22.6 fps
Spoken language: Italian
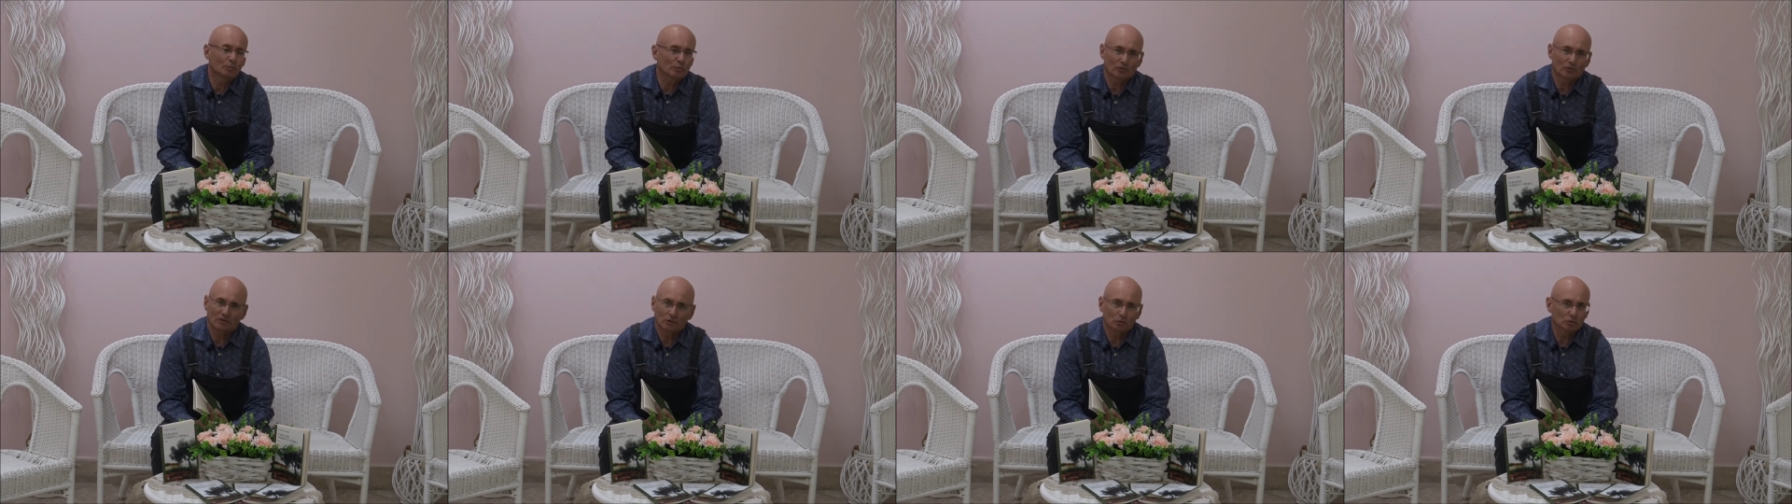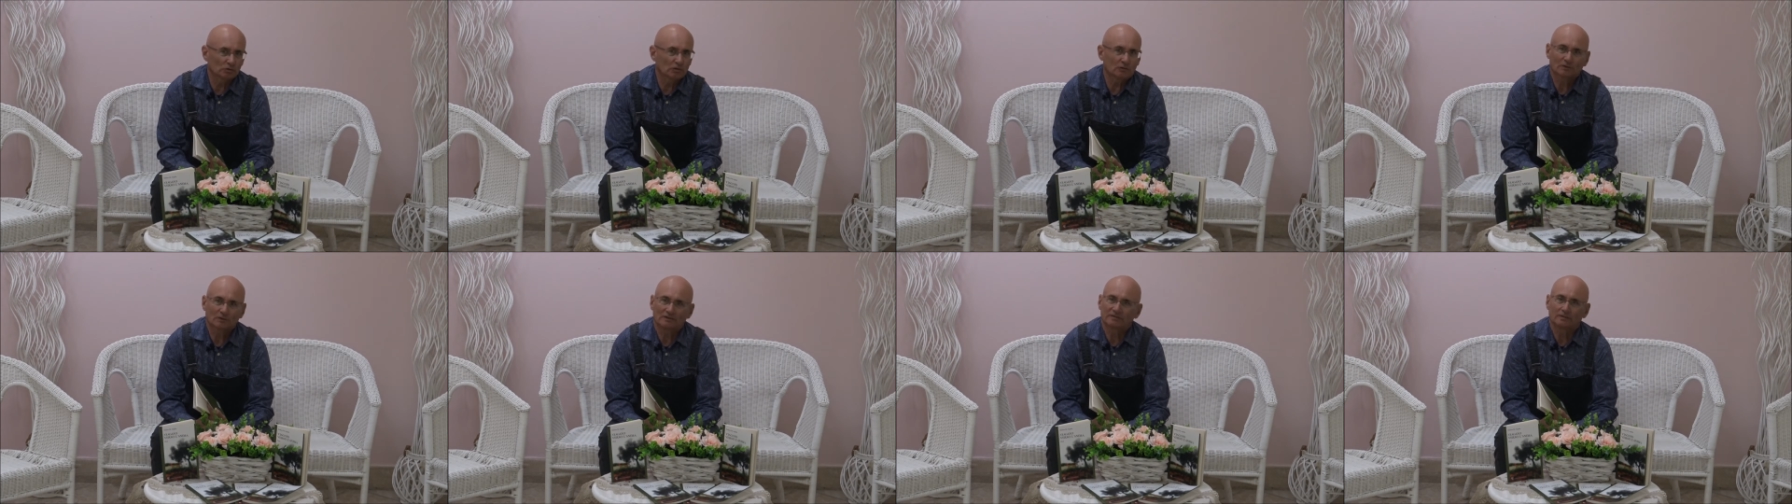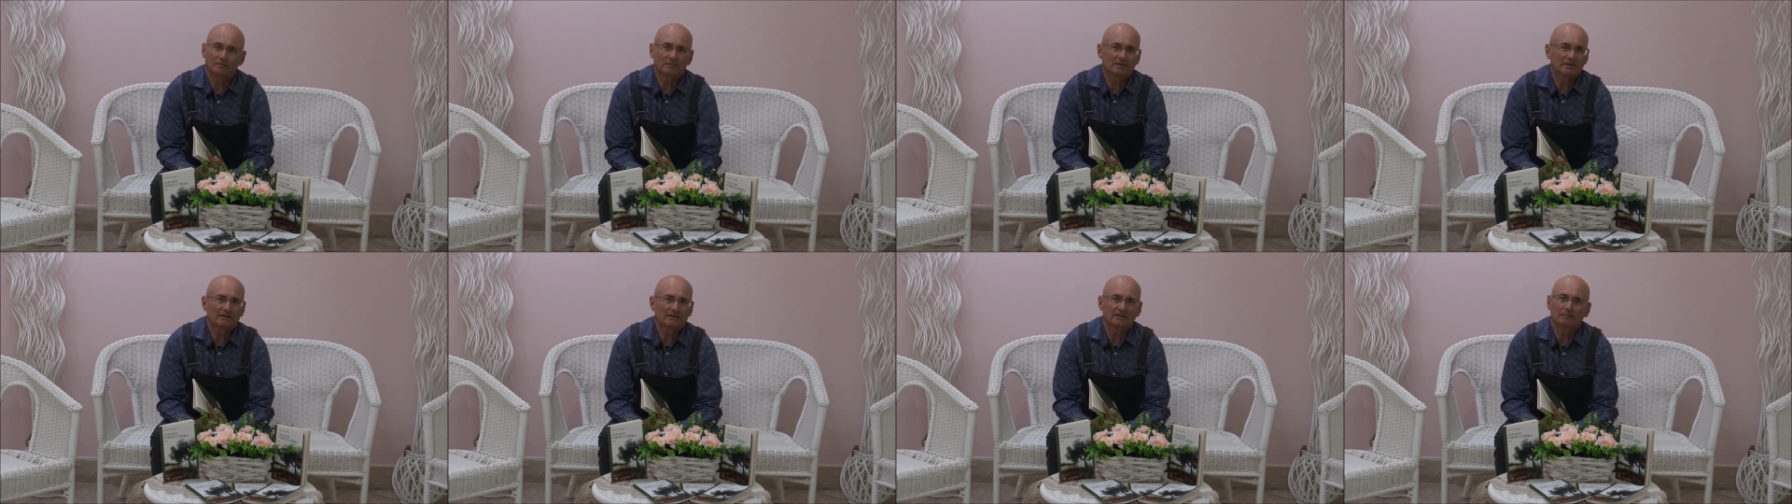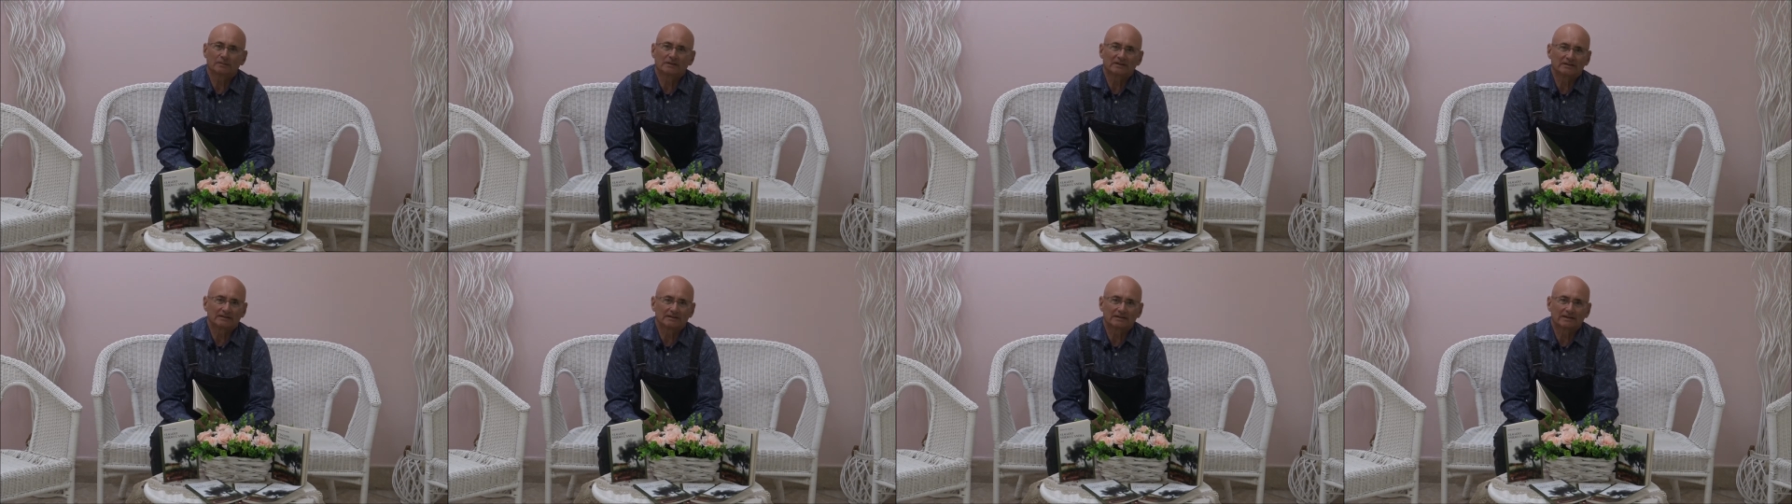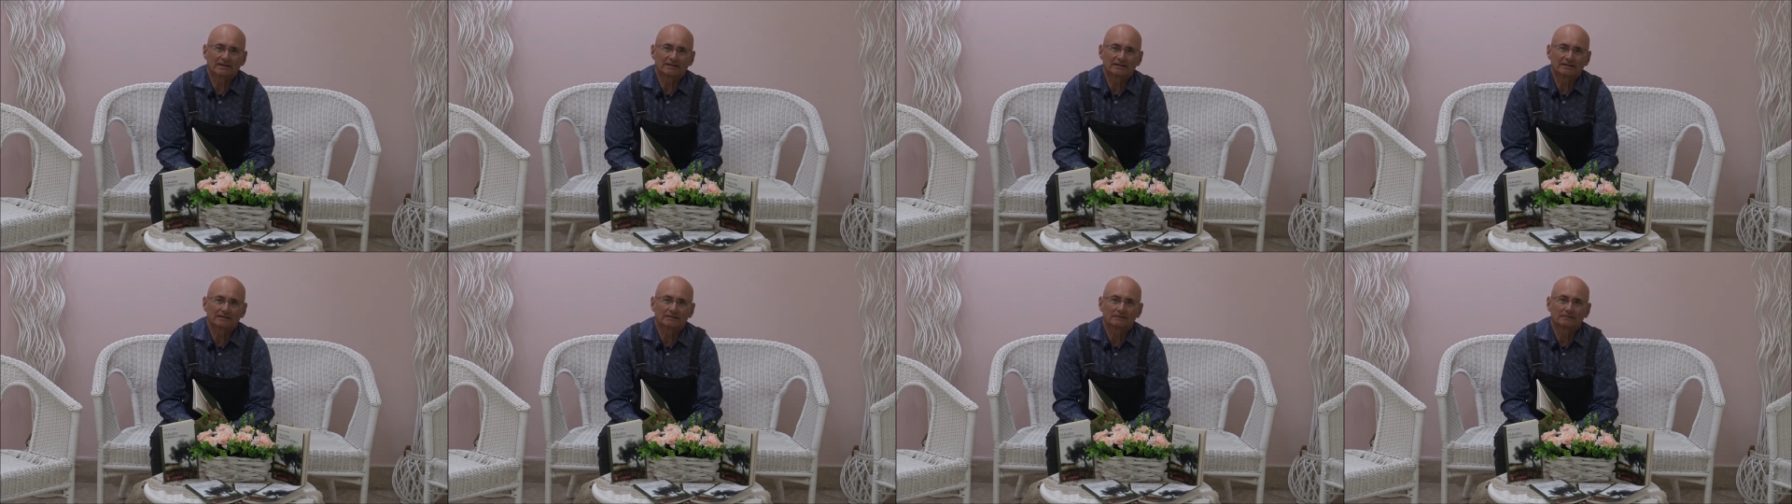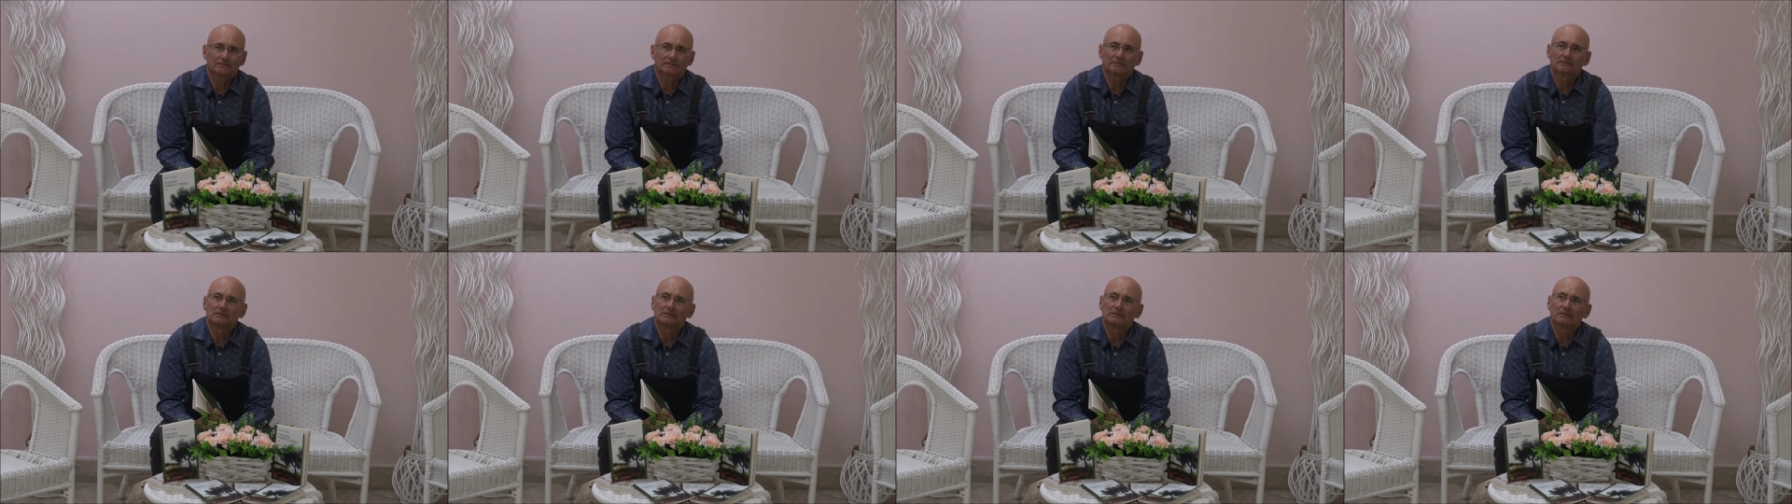provengo da una famiglia di militari
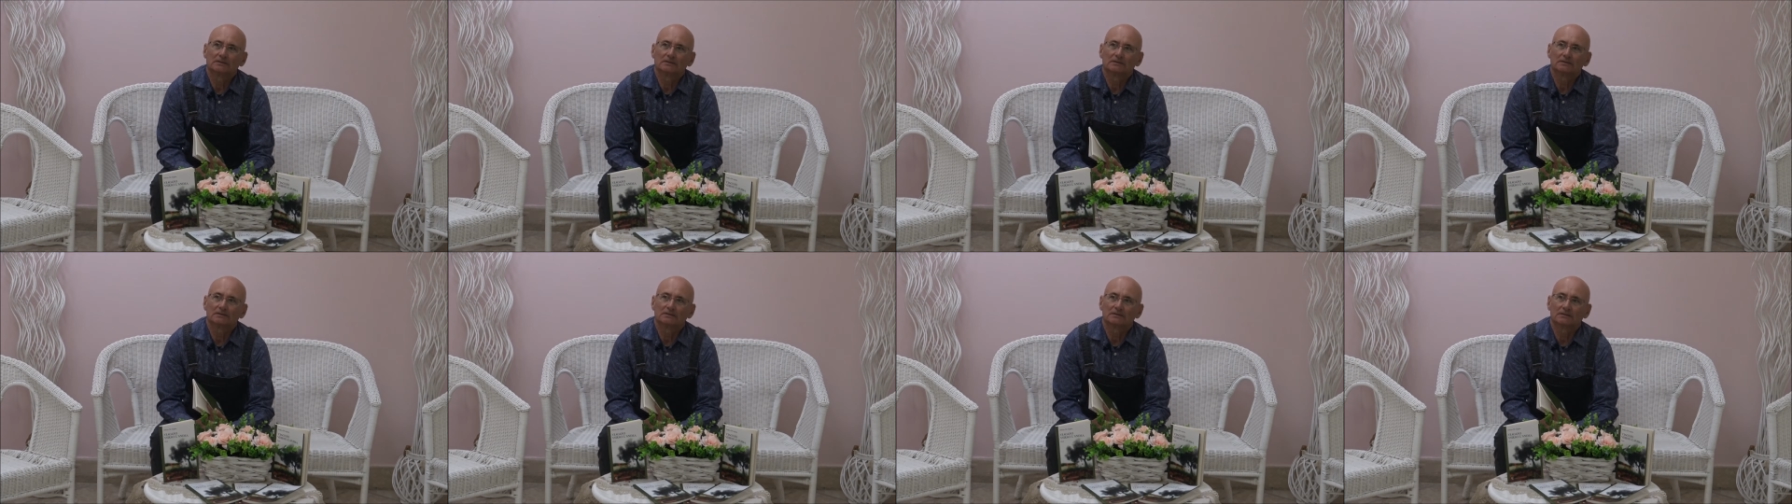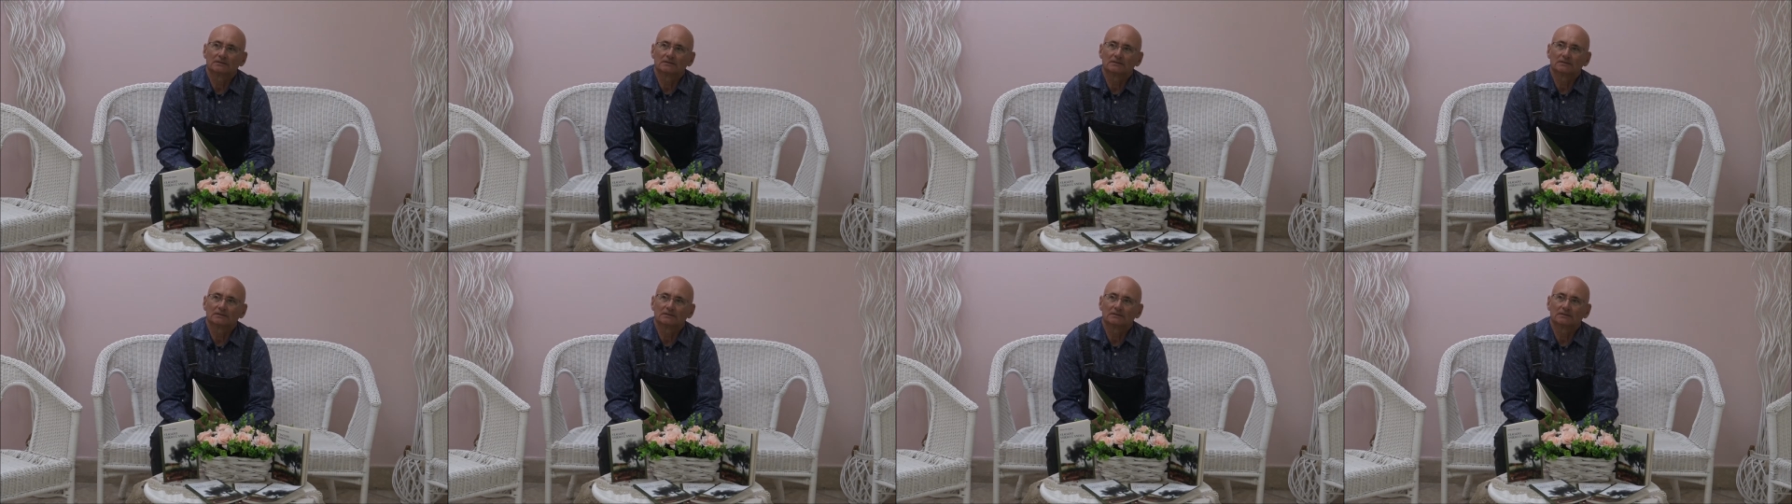uh,